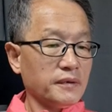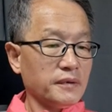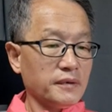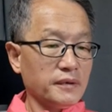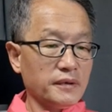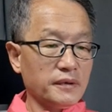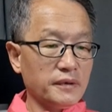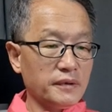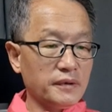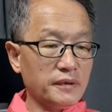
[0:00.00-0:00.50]

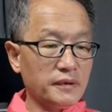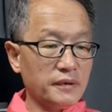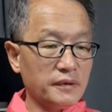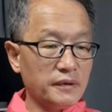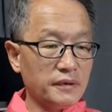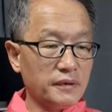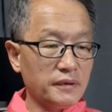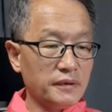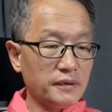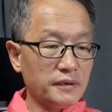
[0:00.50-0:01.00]

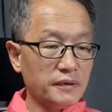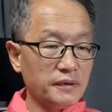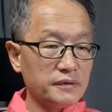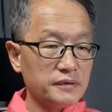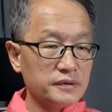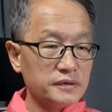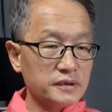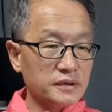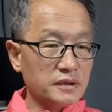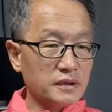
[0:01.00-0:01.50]
어
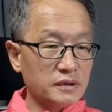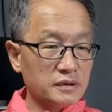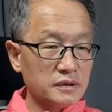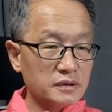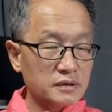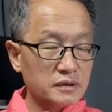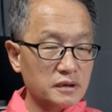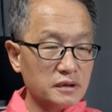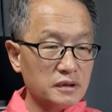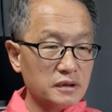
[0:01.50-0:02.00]

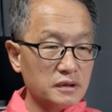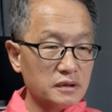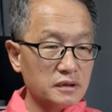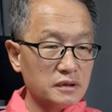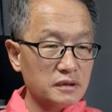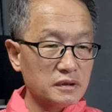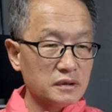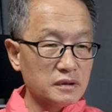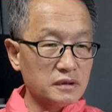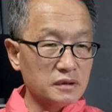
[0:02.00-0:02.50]
이거는 그
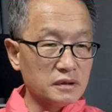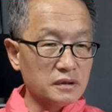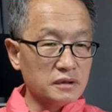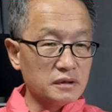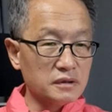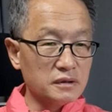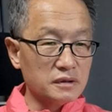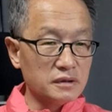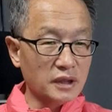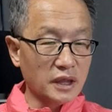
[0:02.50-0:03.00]

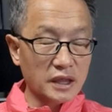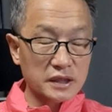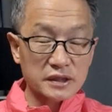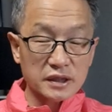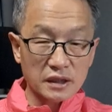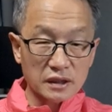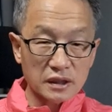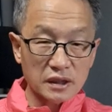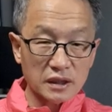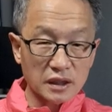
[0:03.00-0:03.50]
어,
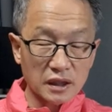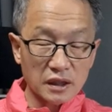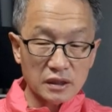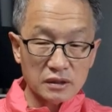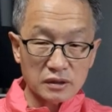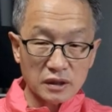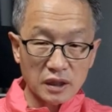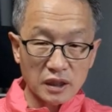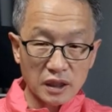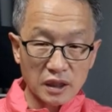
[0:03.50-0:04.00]

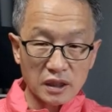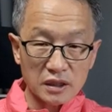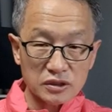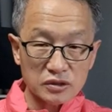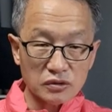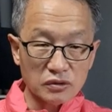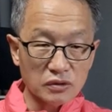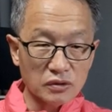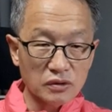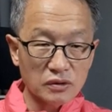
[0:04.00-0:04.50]
학살에다가
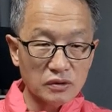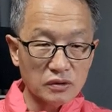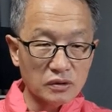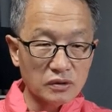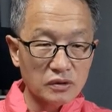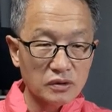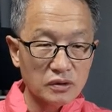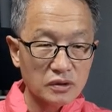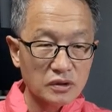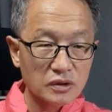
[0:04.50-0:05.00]

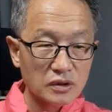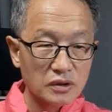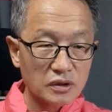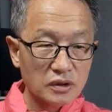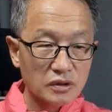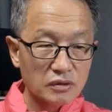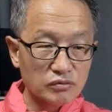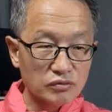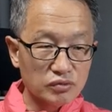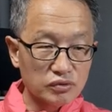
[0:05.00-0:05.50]
해가지고
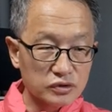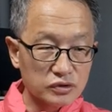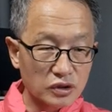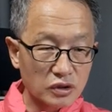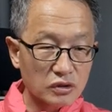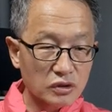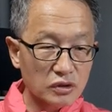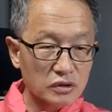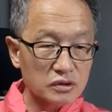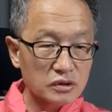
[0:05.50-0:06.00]

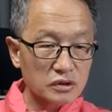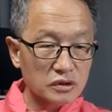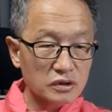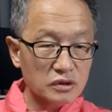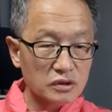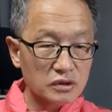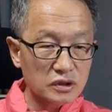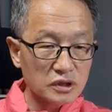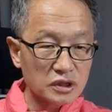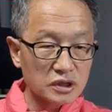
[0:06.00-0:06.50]
무조건
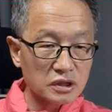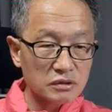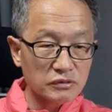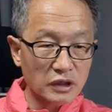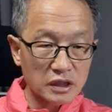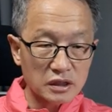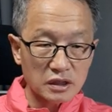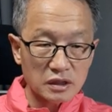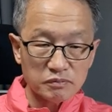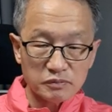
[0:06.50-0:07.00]
그
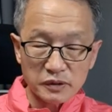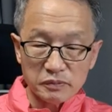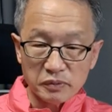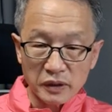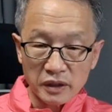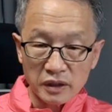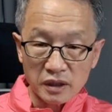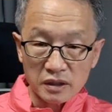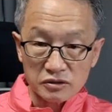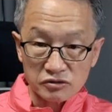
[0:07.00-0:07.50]
이승만을
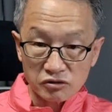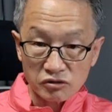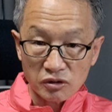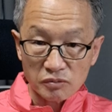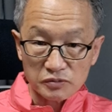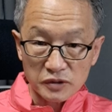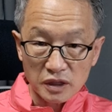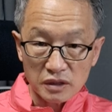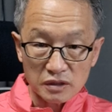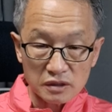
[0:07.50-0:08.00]
비판할 수는
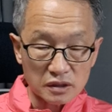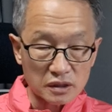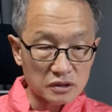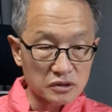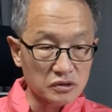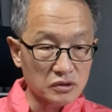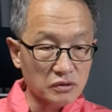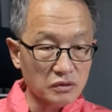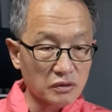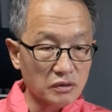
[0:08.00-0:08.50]
없다 이런
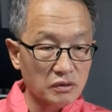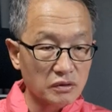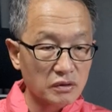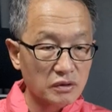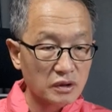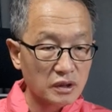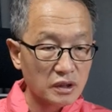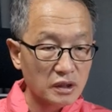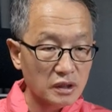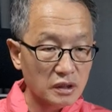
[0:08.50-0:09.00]
얘기죠.
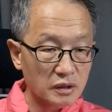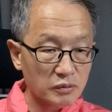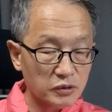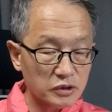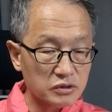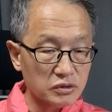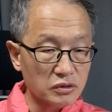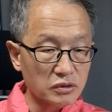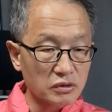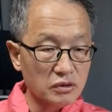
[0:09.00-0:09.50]
이
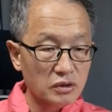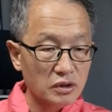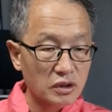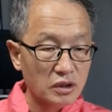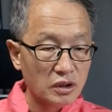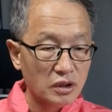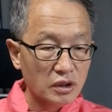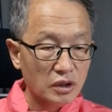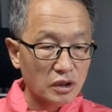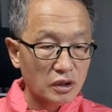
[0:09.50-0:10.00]
보세요.
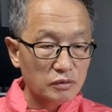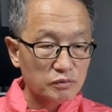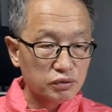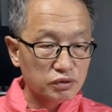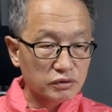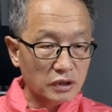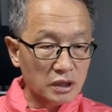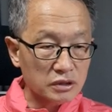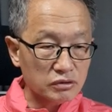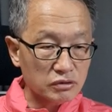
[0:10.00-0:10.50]

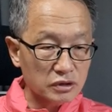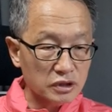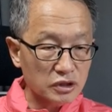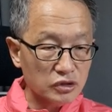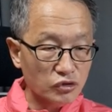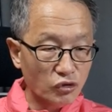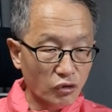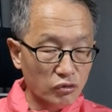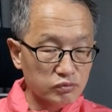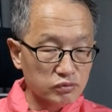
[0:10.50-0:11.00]

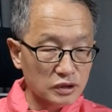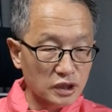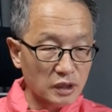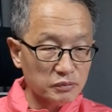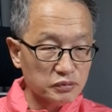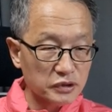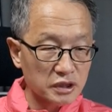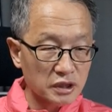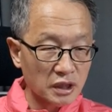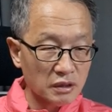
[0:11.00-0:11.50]
북한군이
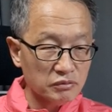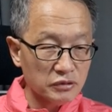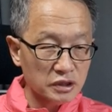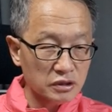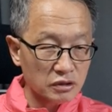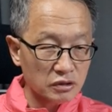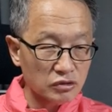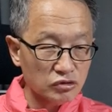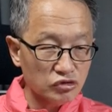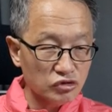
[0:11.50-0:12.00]
농부나
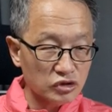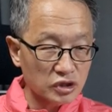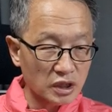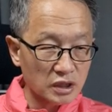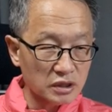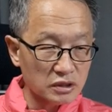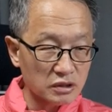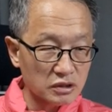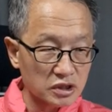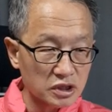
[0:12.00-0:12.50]
피난민으로
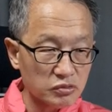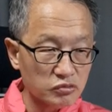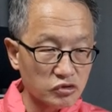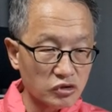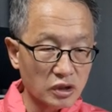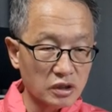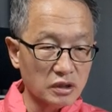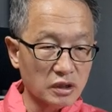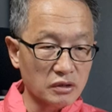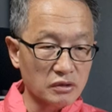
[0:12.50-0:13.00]
위장해서
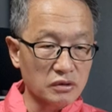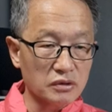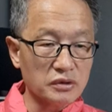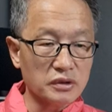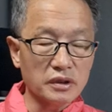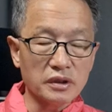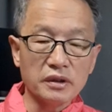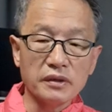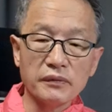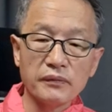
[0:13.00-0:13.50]
침투했다는
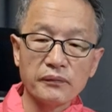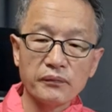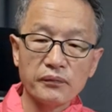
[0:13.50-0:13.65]
건데